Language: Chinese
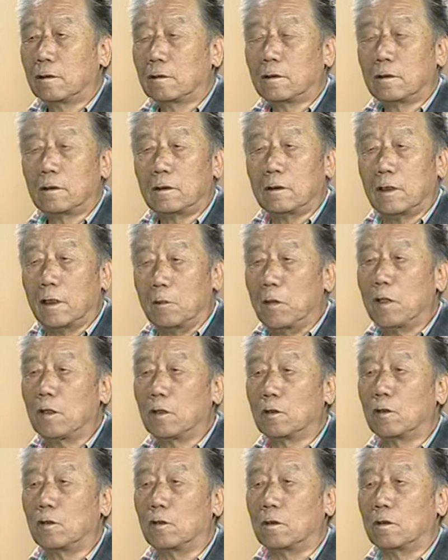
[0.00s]
就是也没有
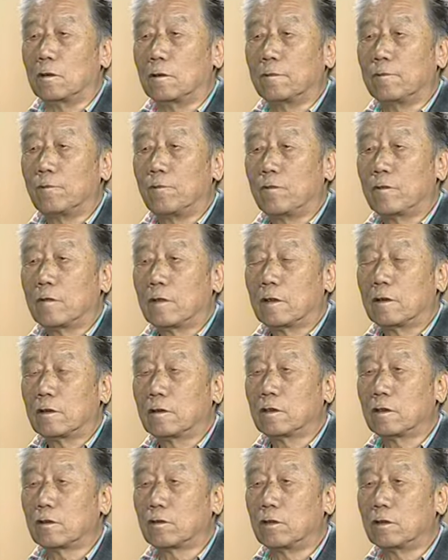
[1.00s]
路，
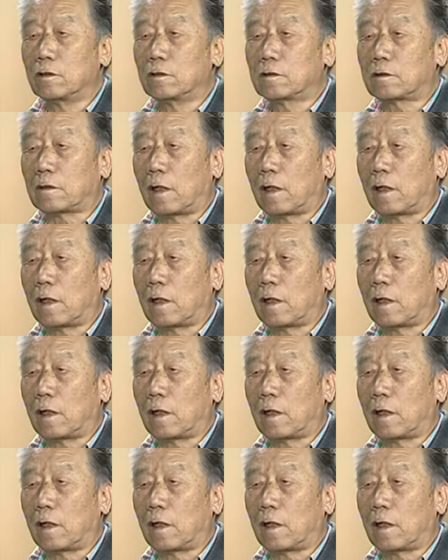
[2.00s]
就从